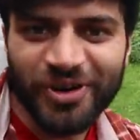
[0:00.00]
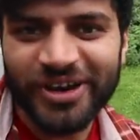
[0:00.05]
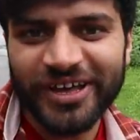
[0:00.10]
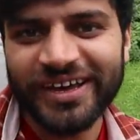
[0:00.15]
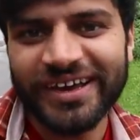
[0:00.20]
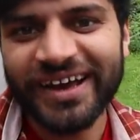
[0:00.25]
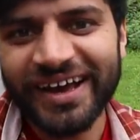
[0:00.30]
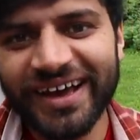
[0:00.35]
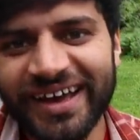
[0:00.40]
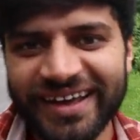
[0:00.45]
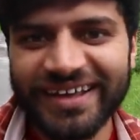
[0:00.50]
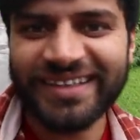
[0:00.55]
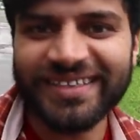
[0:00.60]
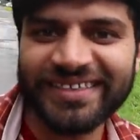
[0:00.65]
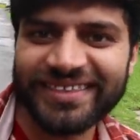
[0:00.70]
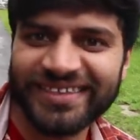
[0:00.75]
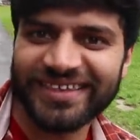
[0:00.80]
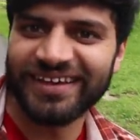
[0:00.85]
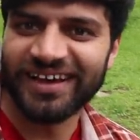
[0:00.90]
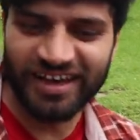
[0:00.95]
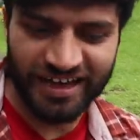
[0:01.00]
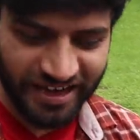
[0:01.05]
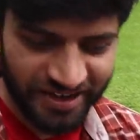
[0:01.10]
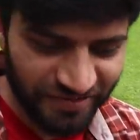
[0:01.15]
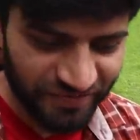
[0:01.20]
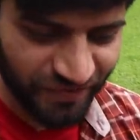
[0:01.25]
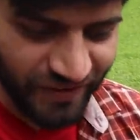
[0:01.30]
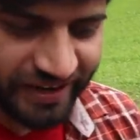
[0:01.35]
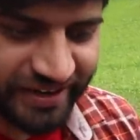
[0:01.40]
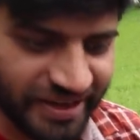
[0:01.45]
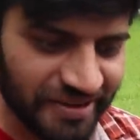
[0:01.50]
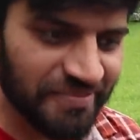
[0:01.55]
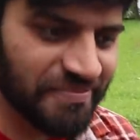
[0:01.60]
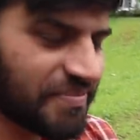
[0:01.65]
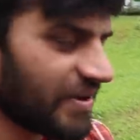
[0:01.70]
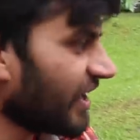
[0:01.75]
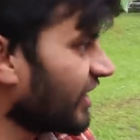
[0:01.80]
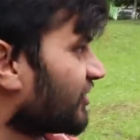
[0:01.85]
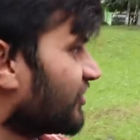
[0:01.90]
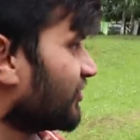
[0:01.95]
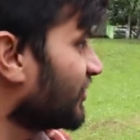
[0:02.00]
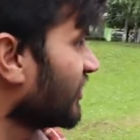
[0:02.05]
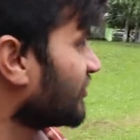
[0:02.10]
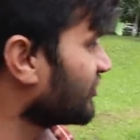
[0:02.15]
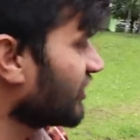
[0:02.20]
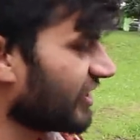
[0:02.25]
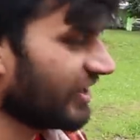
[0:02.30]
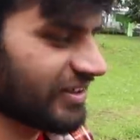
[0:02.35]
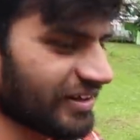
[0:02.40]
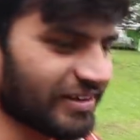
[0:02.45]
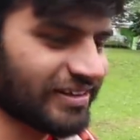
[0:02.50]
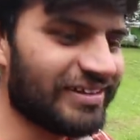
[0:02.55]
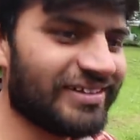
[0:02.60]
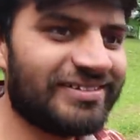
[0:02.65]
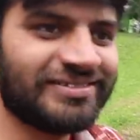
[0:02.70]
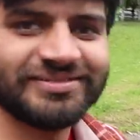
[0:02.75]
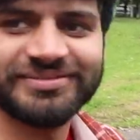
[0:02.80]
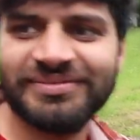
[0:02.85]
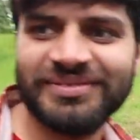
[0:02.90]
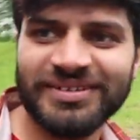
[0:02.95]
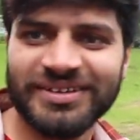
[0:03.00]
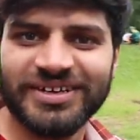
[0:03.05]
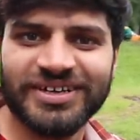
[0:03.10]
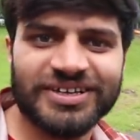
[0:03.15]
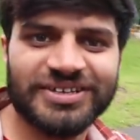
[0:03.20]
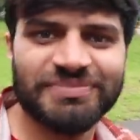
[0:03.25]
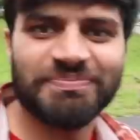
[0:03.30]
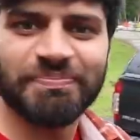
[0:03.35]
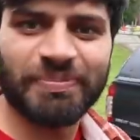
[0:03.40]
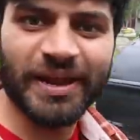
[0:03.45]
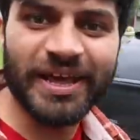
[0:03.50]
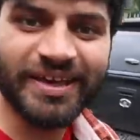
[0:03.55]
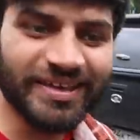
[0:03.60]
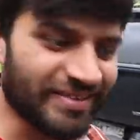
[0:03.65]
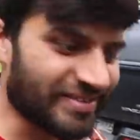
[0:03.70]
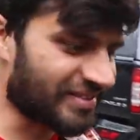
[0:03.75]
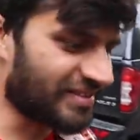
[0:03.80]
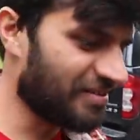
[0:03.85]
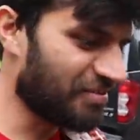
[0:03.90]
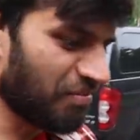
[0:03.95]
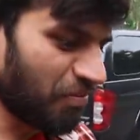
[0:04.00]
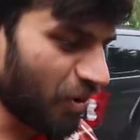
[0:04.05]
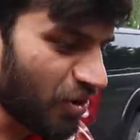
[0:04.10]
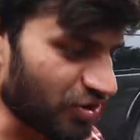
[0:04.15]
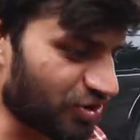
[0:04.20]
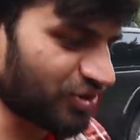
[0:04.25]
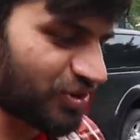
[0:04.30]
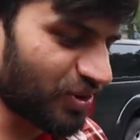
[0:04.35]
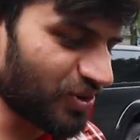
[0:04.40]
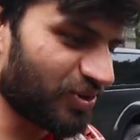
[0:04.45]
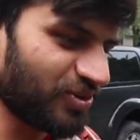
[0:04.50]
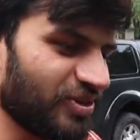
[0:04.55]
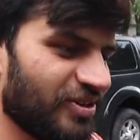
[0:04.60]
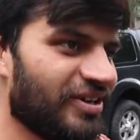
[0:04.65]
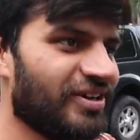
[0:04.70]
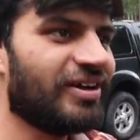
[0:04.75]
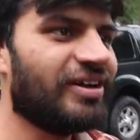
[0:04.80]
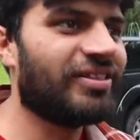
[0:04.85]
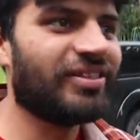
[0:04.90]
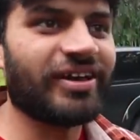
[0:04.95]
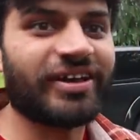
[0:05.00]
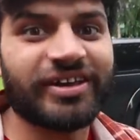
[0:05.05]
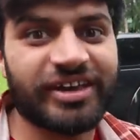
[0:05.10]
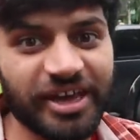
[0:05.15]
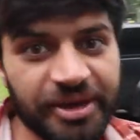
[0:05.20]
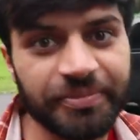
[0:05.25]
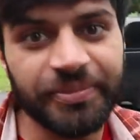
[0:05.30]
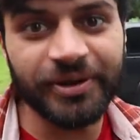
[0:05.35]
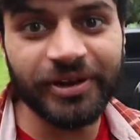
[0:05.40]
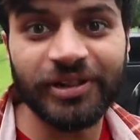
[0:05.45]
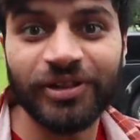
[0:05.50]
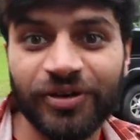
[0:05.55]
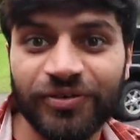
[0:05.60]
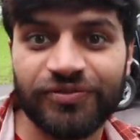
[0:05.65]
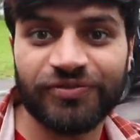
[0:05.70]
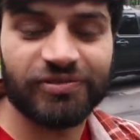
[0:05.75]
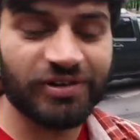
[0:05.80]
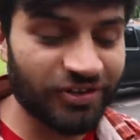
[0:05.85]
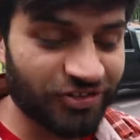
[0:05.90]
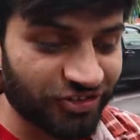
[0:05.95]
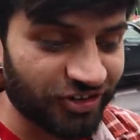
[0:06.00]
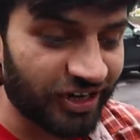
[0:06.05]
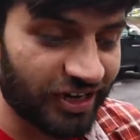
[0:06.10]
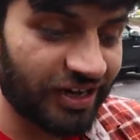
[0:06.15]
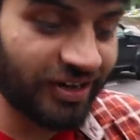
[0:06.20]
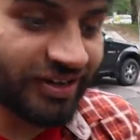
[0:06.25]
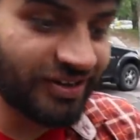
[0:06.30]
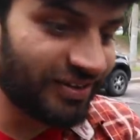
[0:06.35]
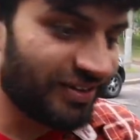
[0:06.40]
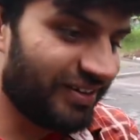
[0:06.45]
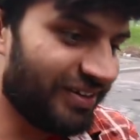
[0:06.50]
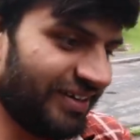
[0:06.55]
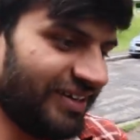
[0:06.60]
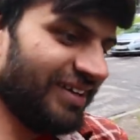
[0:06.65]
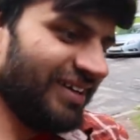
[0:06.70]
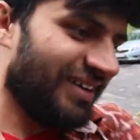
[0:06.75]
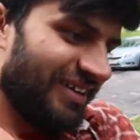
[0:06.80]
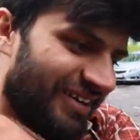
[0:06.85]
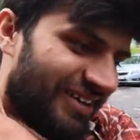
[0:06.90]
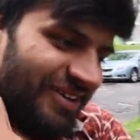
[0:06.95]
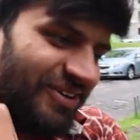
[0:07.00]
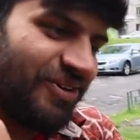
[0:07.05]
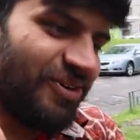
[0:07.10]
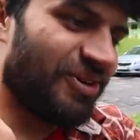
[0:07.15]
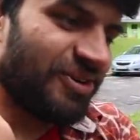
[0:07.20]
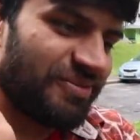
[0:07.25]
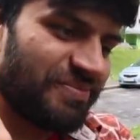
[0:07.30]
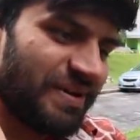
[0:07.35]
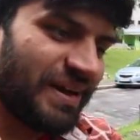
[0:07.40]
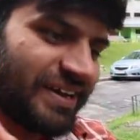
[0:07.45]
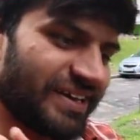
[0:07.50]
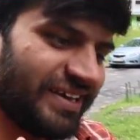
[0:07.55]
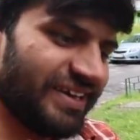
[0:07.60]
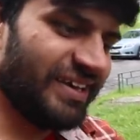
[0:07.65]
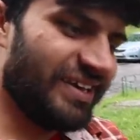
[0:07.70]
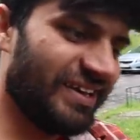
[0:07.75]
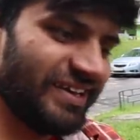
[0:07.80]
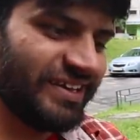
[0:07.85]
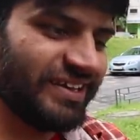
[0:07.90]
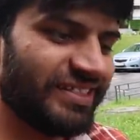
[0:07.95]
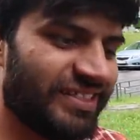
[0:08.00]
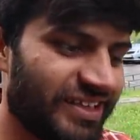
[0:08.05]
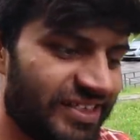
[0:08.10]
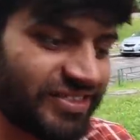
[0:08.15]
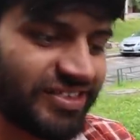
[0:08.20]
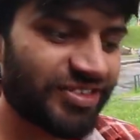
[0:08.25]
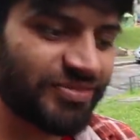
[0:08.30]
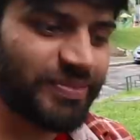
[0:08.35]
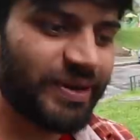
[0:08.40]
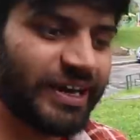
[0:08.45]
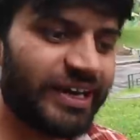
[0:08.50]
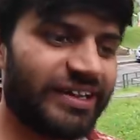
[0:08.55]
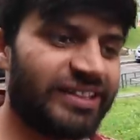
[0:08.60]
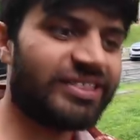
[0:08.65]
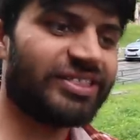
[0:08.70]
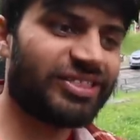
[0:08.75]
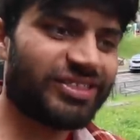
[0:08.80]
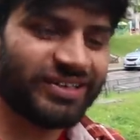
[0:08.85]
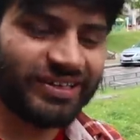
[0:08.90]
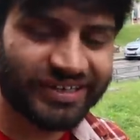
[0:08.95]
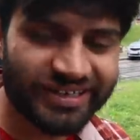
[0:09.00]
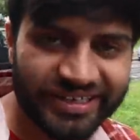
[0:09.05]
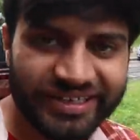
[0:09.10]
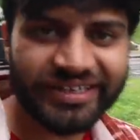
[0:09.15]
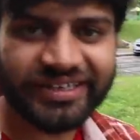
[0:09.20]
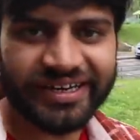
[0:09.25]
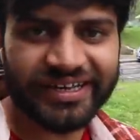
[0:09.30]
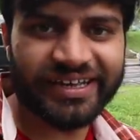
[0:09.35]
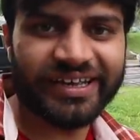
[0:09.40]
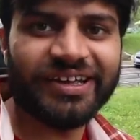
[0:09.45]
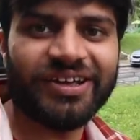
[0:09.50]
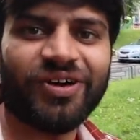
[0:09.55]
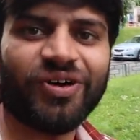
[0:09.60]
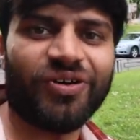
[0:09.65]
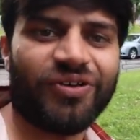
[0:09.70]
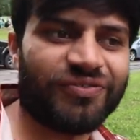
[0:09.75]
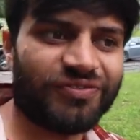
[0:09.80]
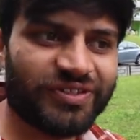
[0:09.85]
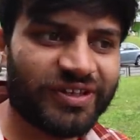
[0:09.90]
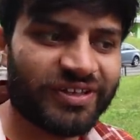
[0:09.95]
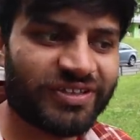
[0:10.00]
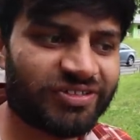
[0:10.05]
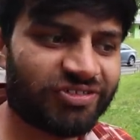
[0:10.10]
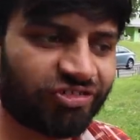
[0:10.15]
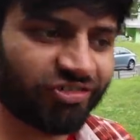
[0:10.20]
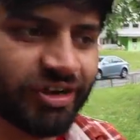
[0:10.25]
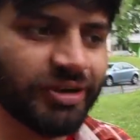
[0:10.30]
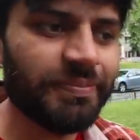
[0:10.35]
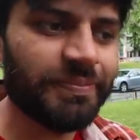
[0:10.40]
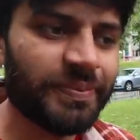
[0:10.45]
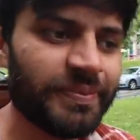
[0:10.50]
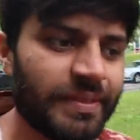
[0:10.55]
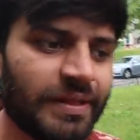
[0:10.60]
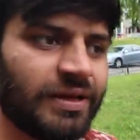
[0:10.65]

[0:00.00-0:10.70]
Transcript: morning guys and welcome back to the channel place Moscow the capital of Russia और बाकी दिस इज़ माई थर्ड डे ऑफ दिस ट्रिप